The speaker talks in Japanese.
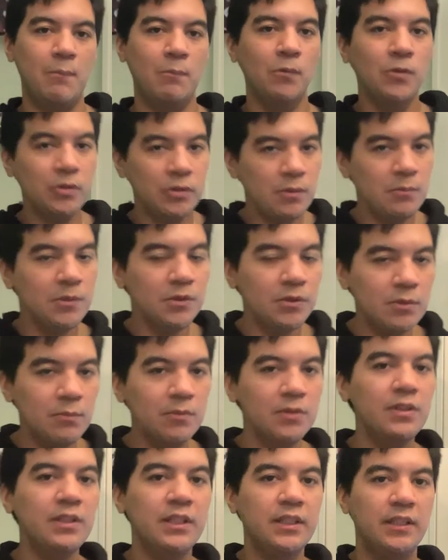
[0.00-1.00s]
はもともと
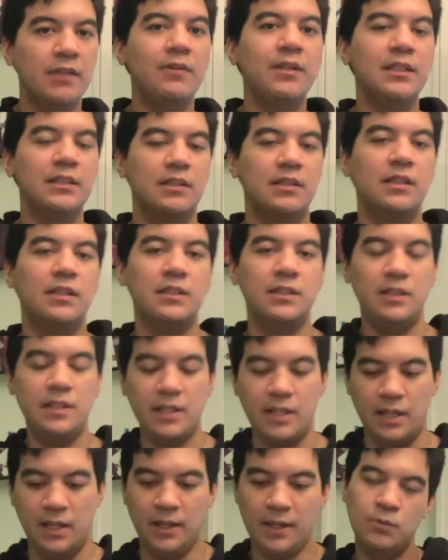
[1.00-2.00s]
持っていたわけじゃなく
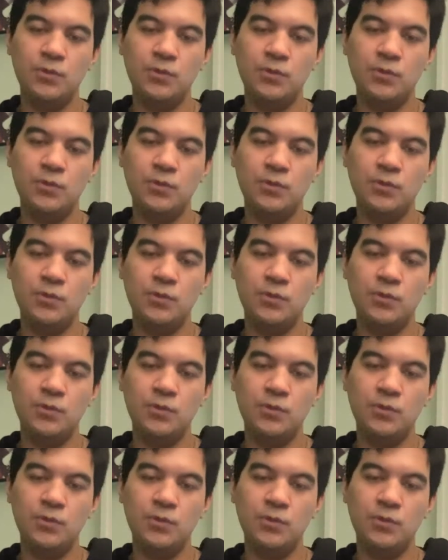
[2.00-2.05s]
て